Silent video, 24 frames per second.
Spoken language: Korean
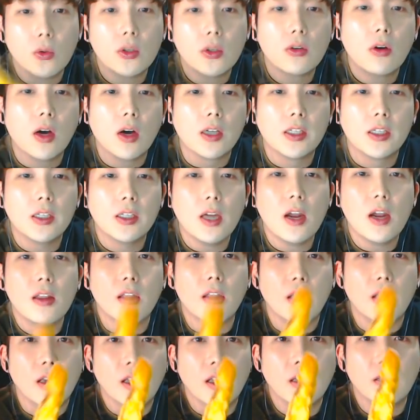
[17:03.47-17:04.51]
징어가
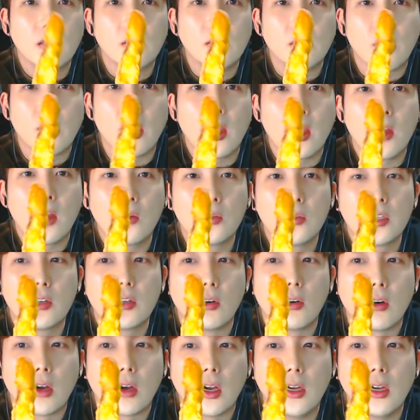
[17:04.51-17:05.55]
실하네. 이거 대왕
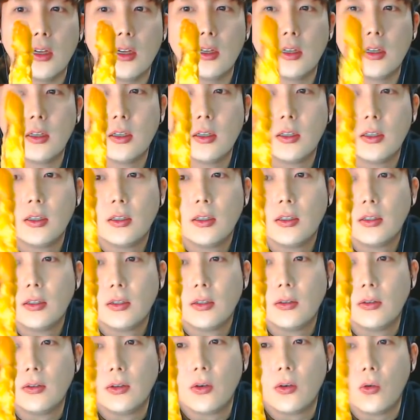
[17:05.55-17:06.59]
오징어인가?
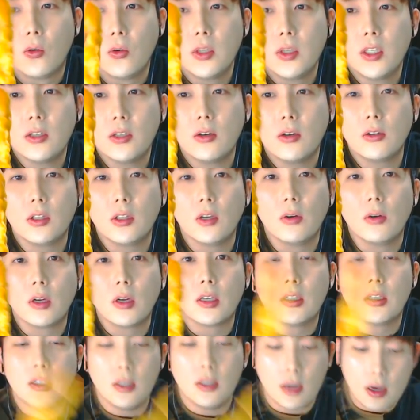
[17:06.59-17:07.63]
어, 이거 오징어인데 왜 이렇게
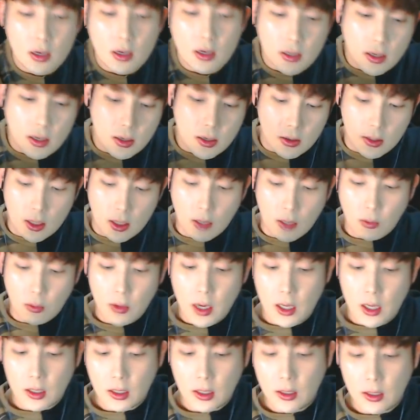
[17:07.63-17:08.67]
실하게 생겼냐,
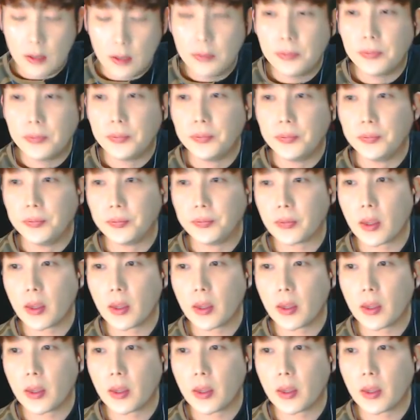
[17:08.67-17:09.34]
모양이. 음.